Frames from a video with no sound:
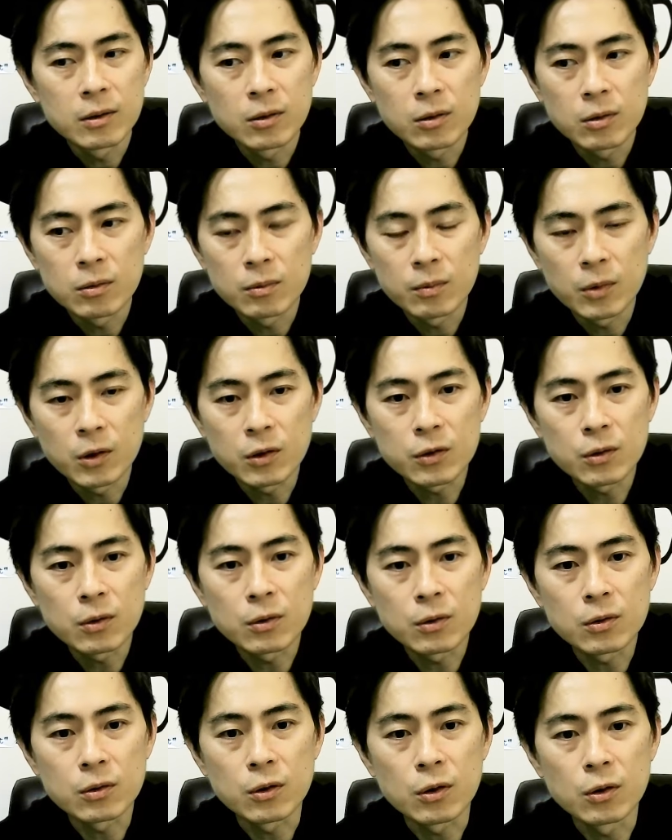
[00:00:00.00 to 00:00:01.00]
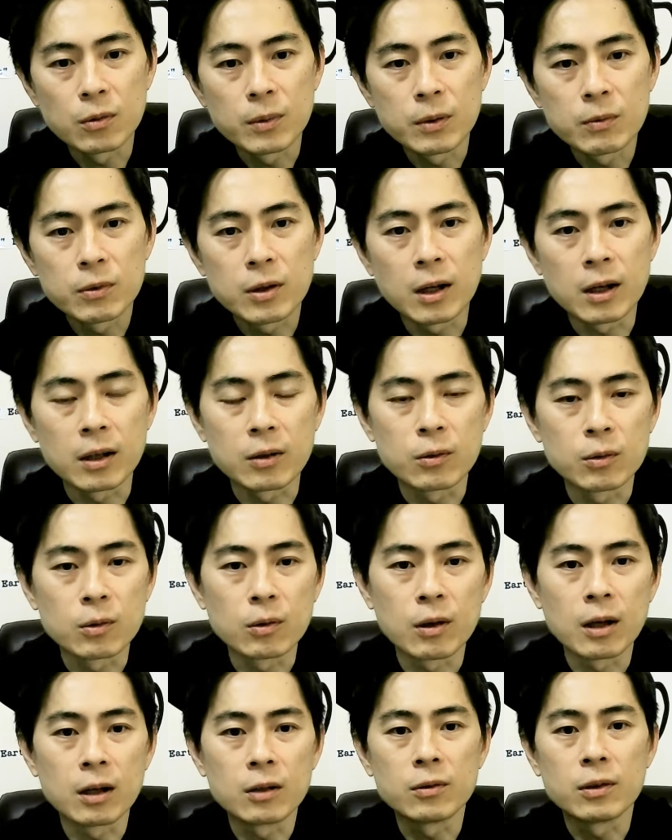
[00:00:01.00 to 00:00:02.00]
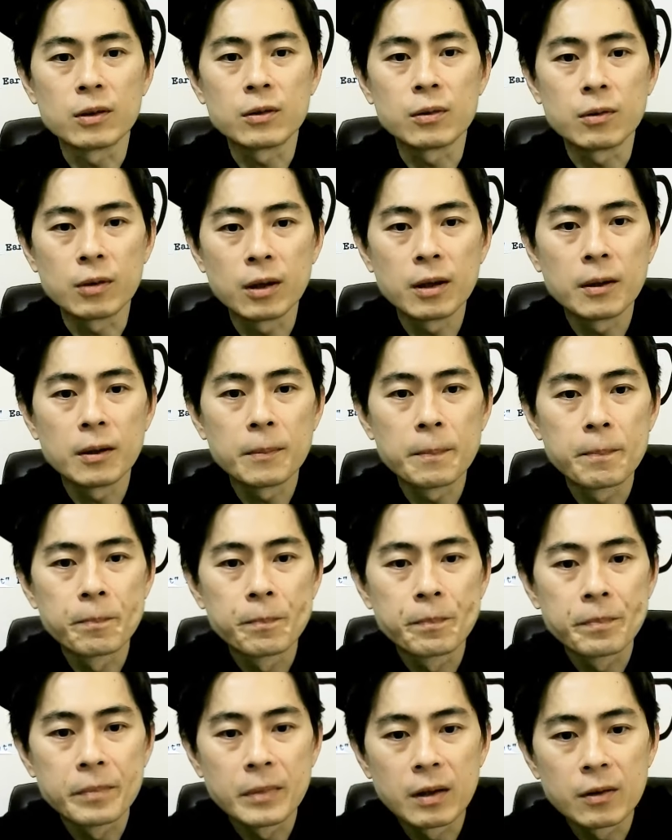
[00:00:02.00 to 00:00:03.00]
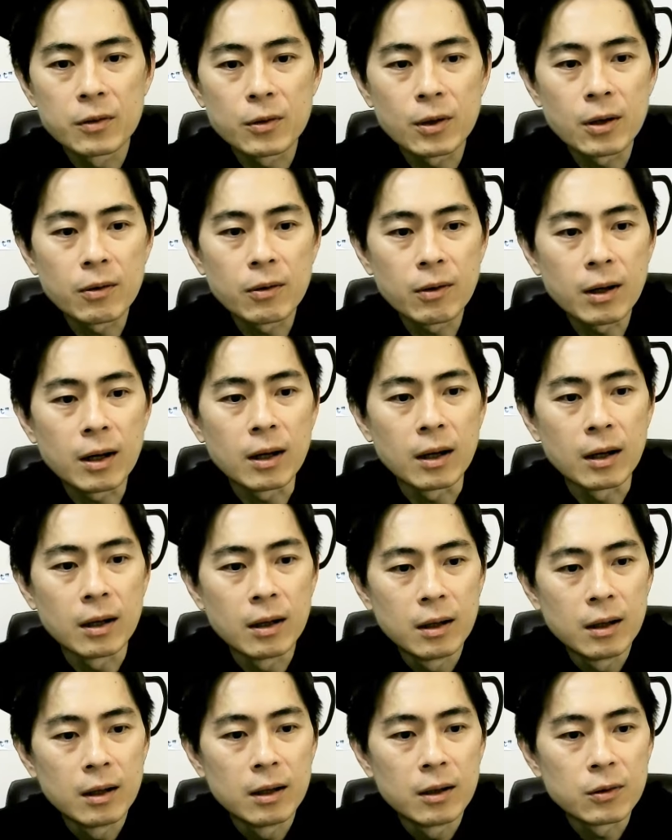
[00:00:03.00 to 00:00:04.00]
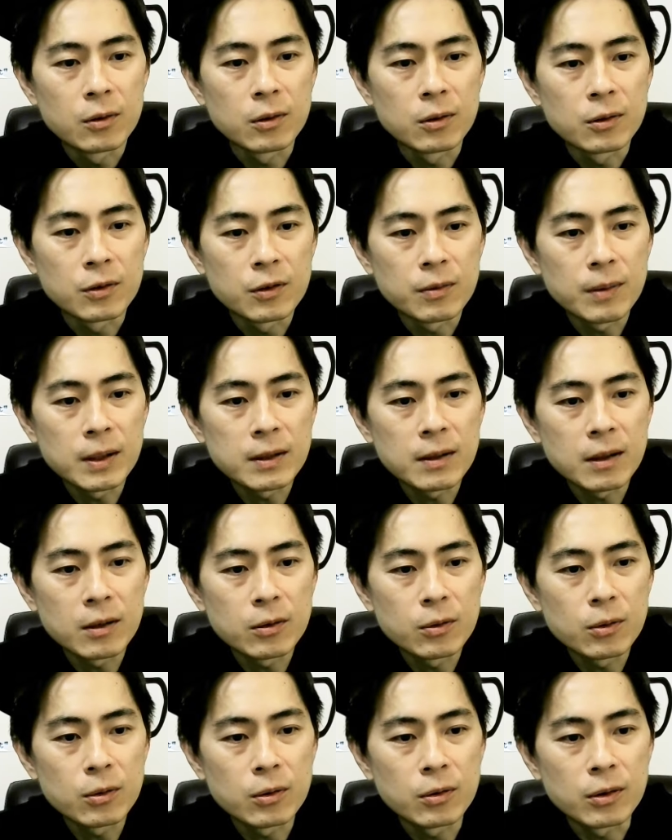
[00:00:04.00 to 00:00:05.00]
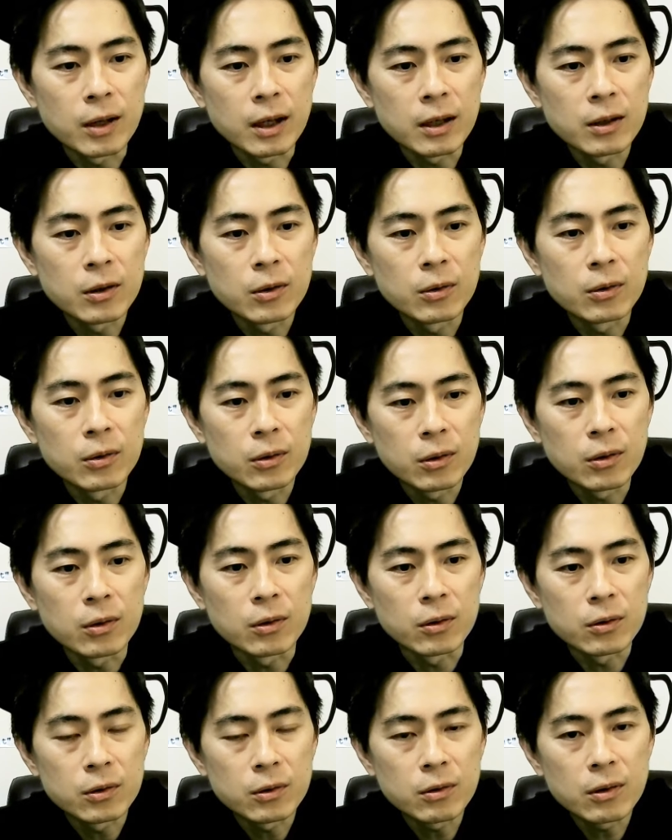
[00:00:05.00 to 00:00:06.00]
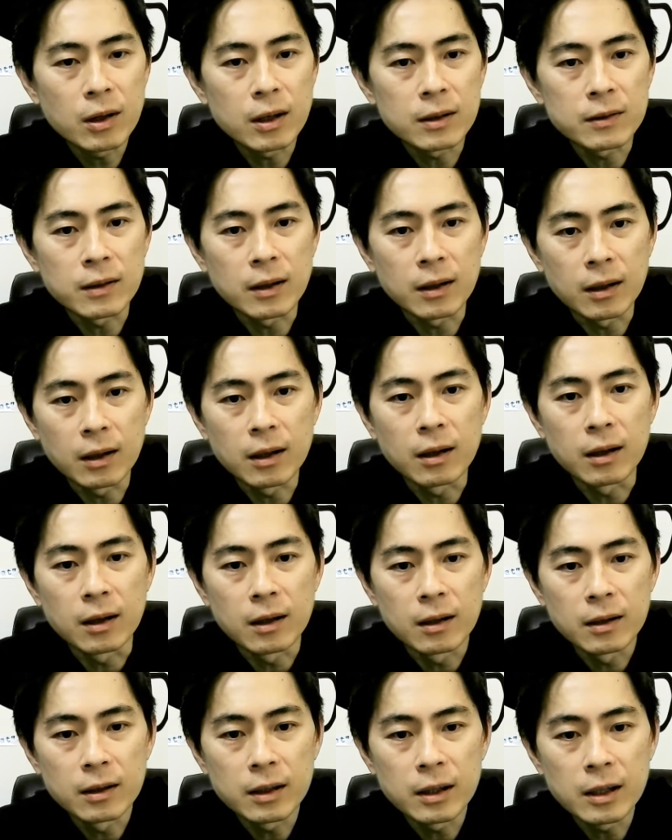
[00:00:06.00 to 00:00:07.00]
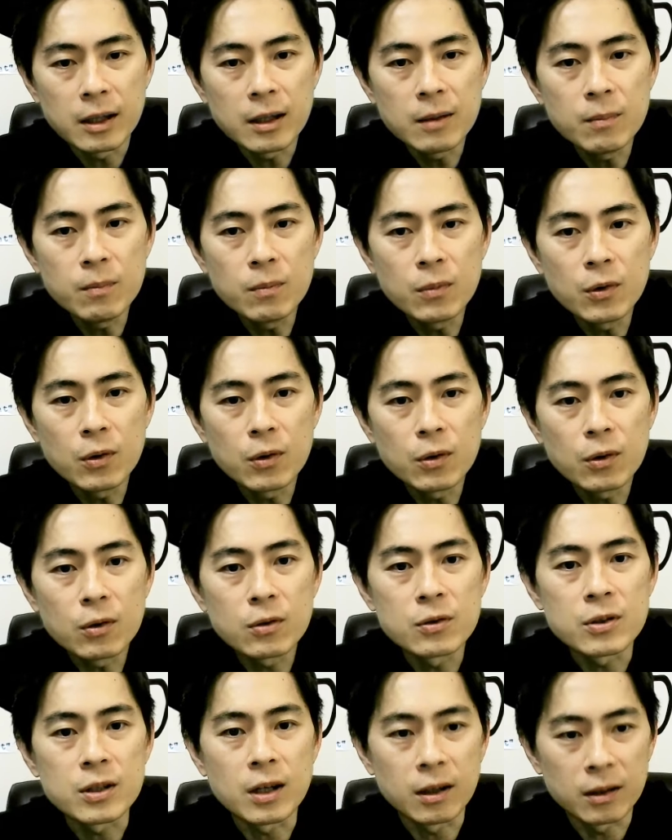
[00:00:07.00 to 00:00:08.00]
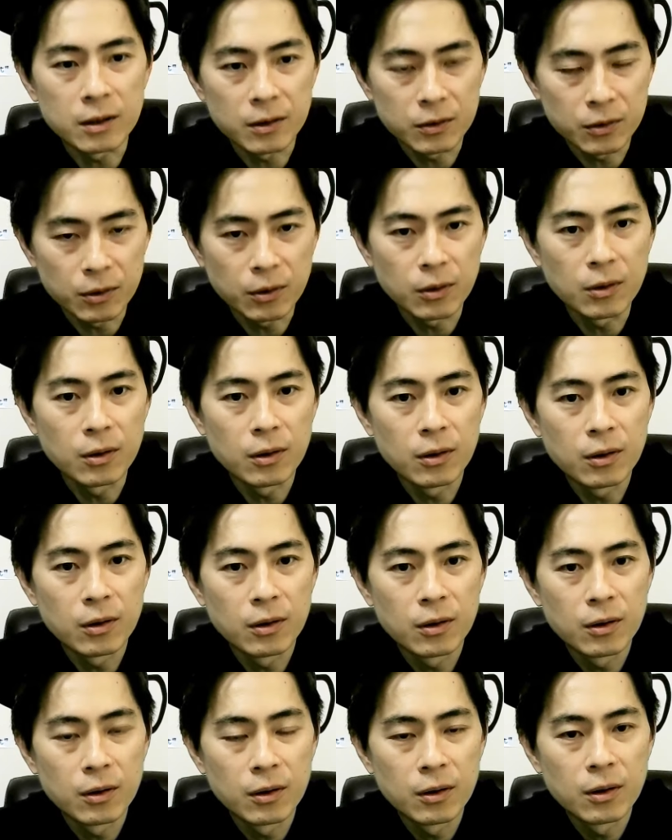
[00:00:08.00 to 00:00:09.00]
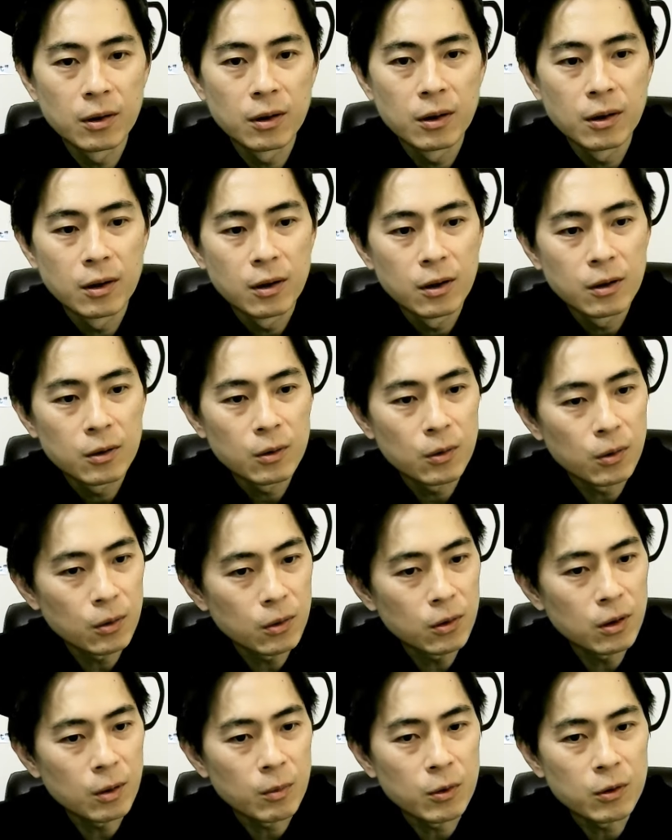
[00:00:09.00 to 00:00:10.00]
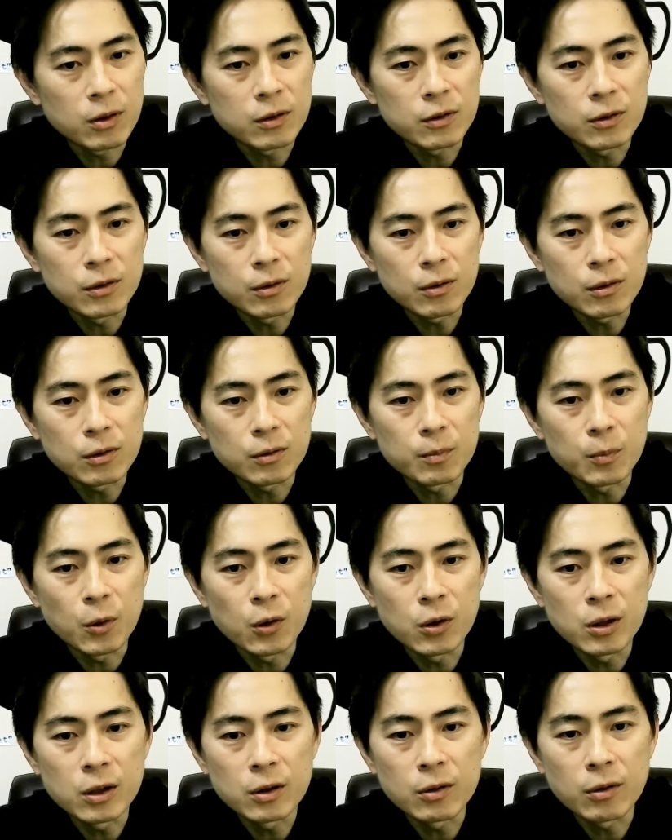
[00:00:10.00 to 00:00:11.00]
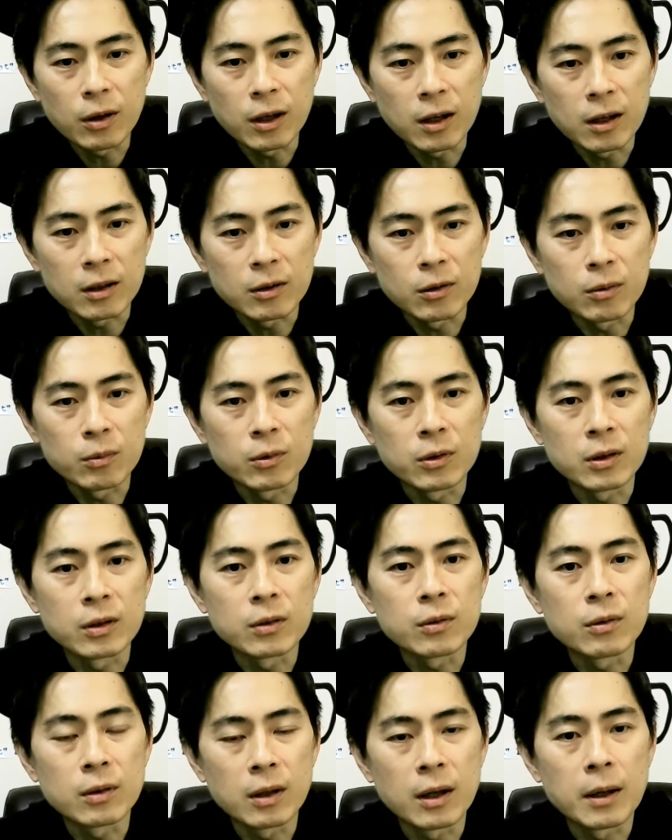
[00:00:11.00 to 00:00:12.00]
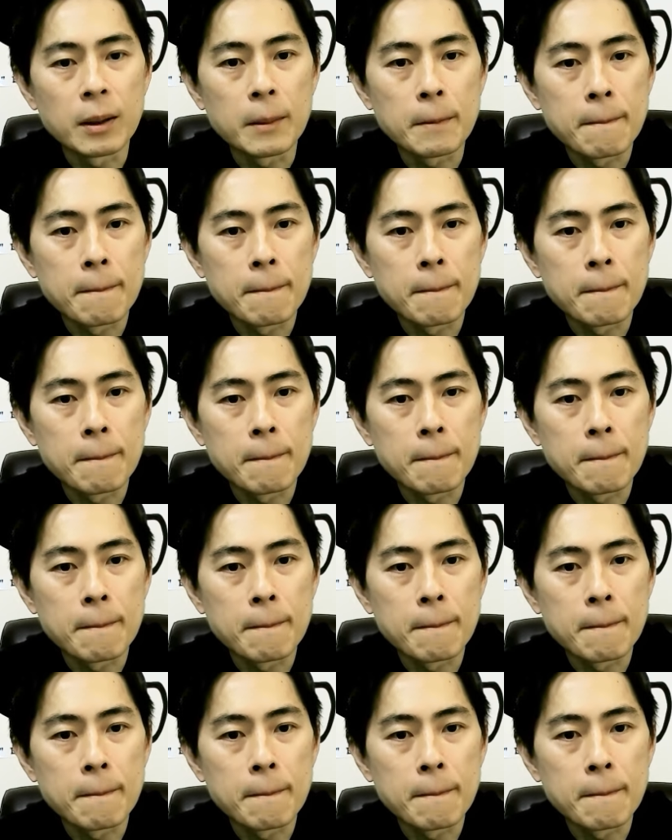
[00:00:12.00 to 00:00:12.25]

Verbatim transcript: ものすごく興味深いことがあるんですよね。それは、この翼のとこの代表の黒川さんが陰謀論者なんですよ。ここが僕はすごくポイントやなと思うんですよね。